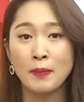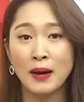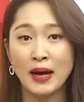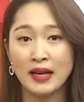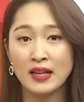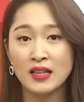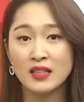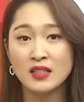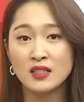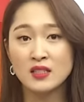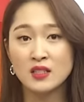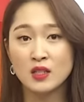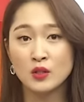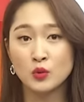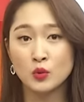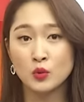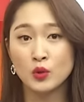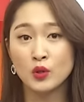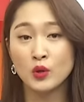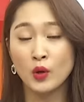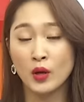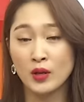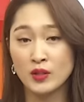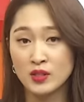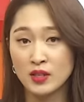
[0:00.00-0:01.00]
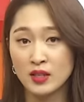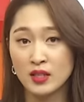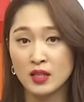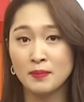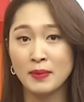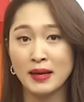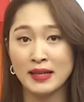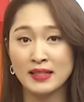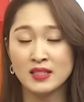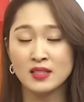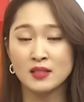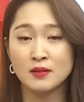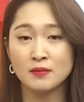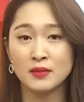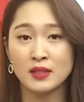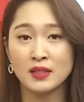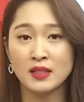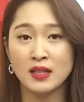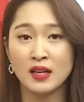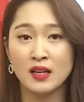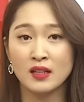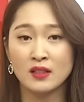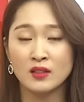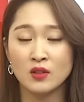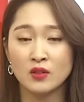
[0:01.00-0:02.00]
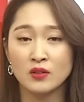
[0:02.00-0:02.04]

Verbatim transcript: 바뀌는 제도들이 굉장히 많습니다.